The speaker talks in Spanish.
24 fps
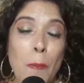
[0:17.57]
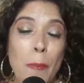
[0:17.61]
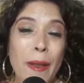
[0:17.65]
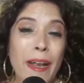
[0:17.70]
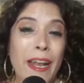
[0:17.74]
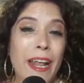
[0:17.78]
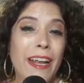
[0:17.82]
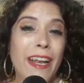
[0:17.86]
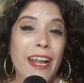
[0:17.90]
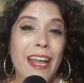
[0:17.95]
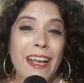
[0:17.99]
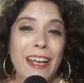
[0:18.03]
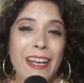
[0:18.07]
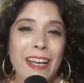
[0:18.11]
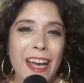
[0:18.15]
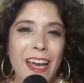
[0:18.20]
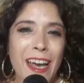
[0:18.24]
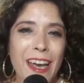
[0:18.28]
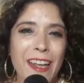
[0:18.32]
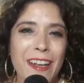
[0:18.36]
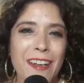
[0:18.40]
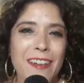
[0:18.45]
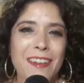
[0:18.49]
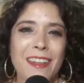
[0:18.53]
para
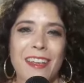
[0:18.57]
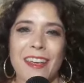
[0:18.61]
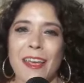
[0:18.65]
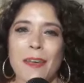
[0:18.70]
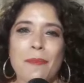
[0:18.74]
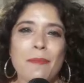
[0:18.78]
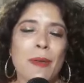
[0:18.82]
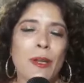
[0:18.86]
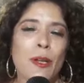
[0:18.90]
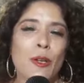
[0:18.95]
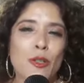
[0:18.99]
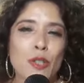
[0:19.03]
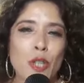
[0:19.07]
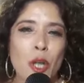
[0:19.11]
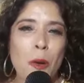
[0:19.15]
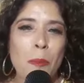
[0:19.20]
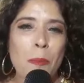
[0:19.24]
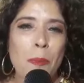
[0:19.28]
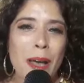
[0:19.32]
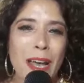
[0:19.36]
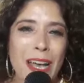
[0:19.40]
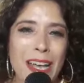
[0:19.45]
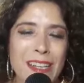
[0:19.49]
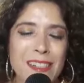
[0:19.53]
arrancar en minutos
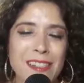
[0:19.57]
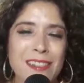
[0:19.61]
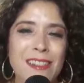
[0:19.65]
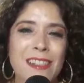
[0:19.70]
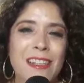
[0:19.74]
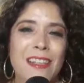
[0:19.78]
más.